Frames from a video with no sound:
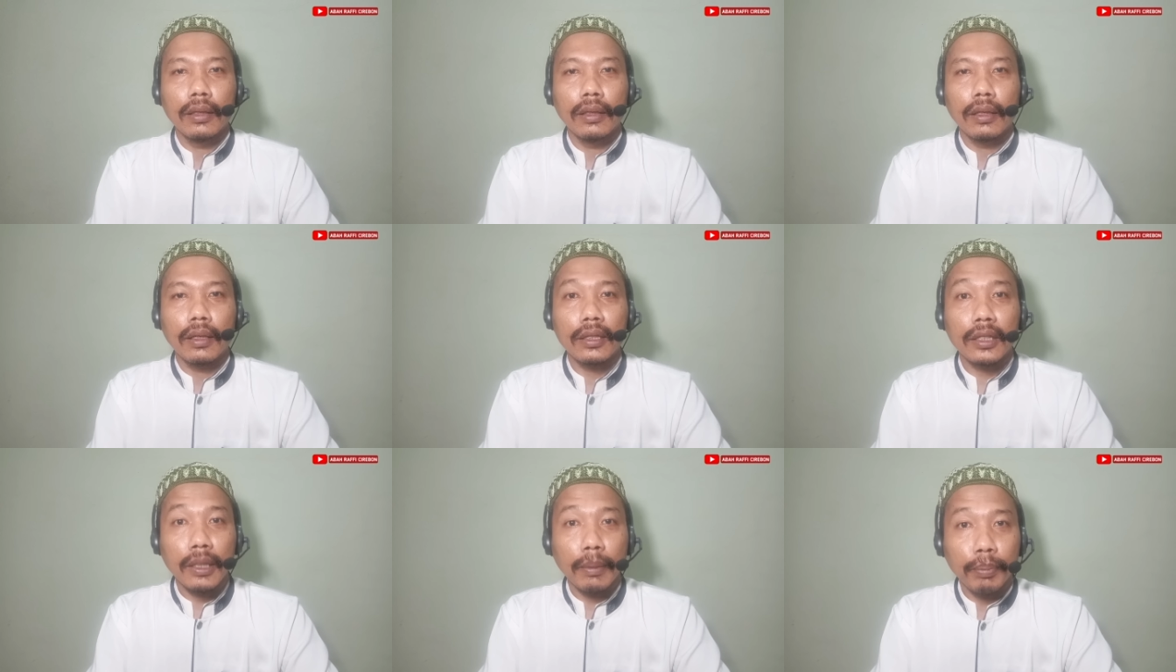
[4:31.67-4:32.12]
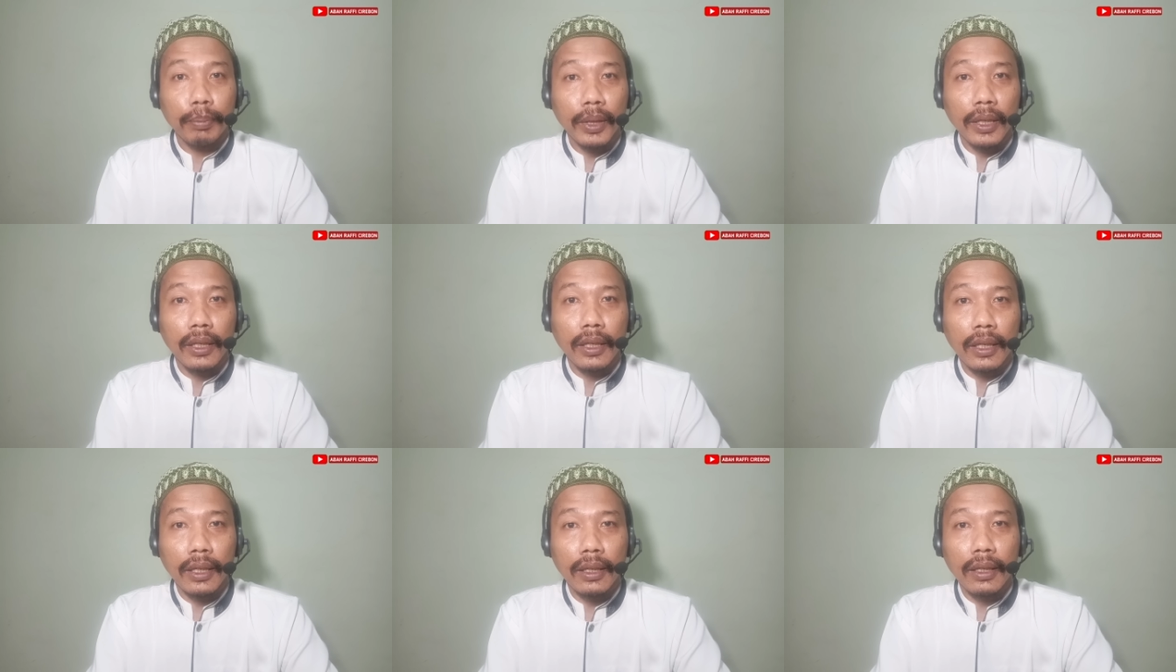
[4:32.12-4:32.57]
Resep
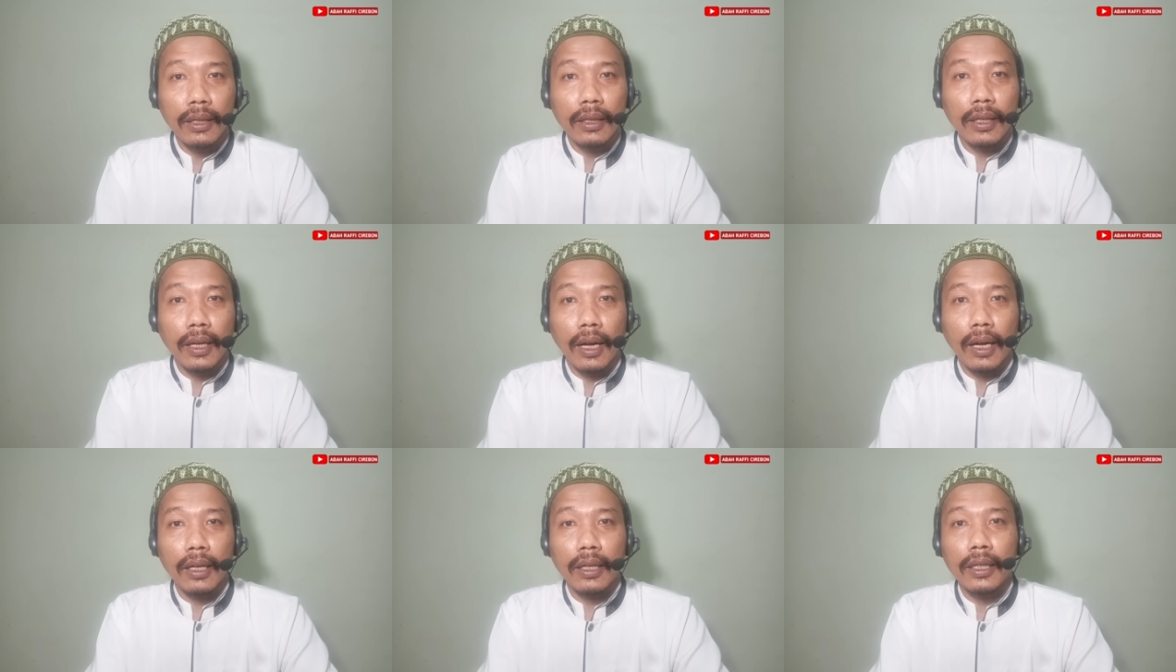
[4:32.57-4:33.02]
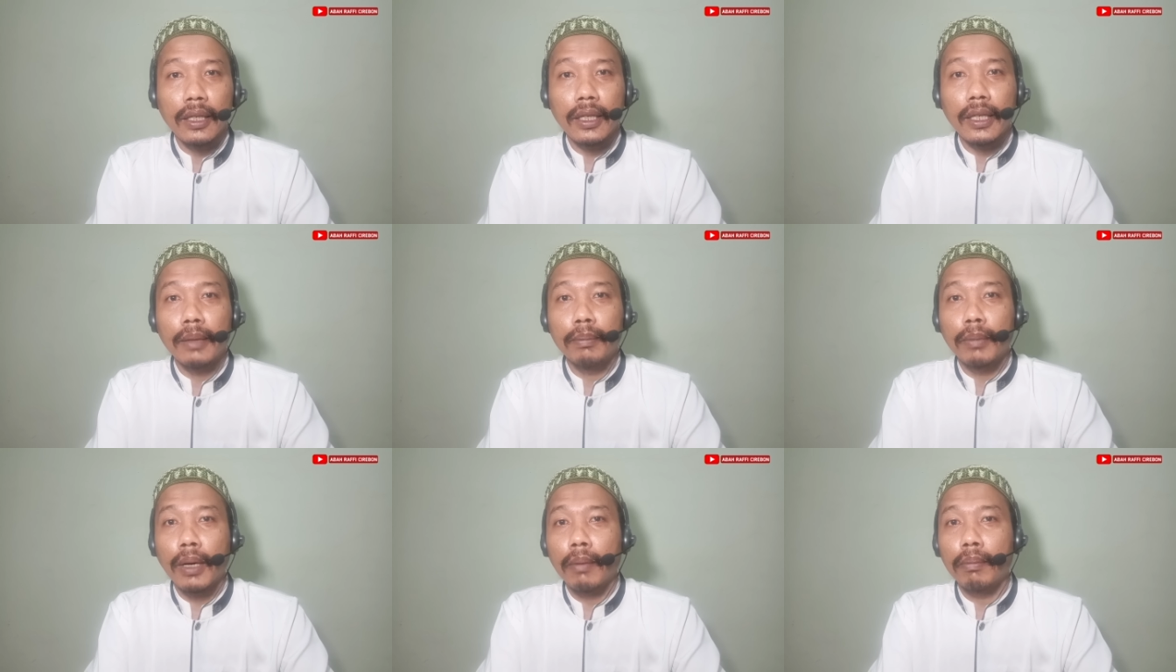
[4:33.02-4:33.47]
ini dari
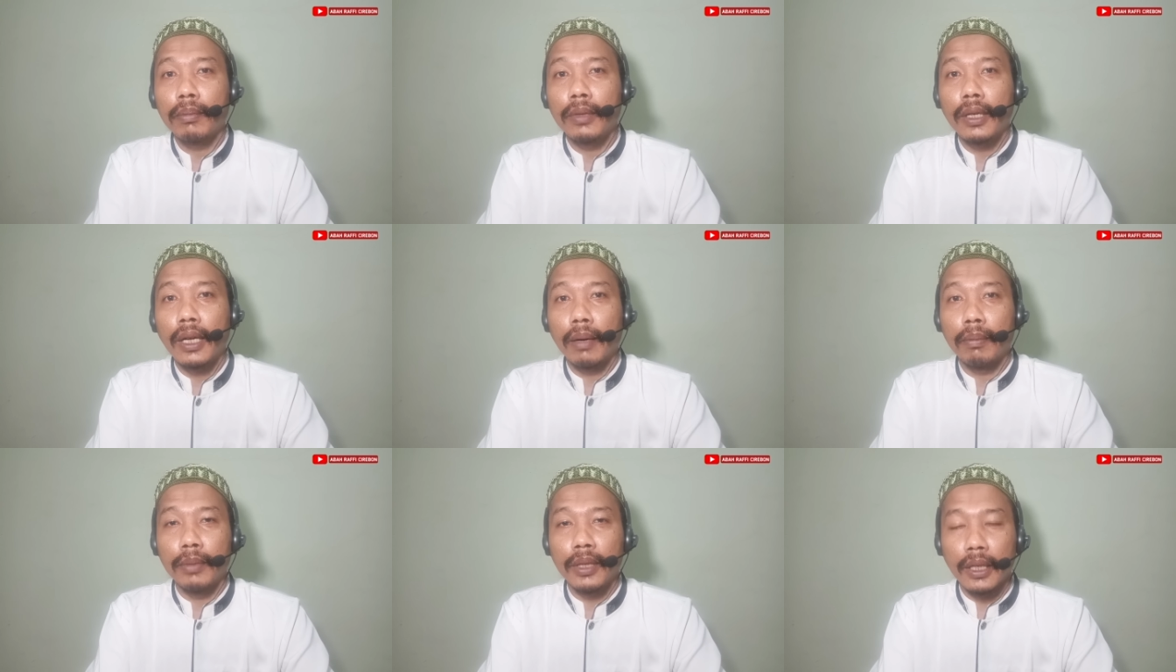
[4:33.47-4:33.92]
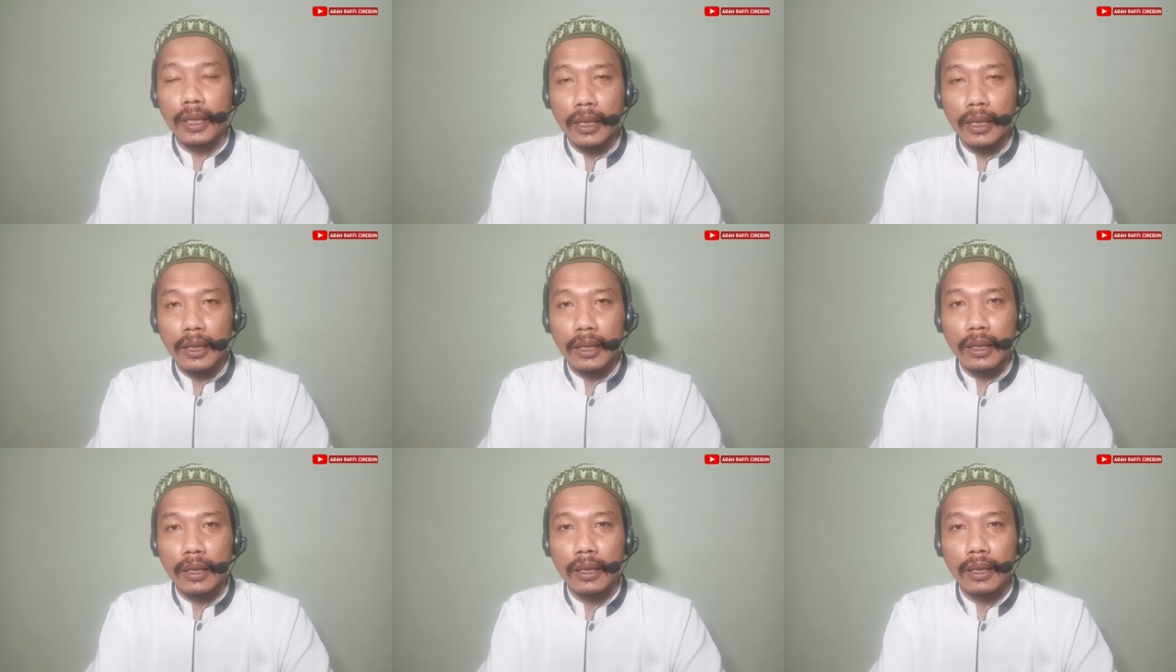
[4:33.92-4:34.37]
Imam Damiri.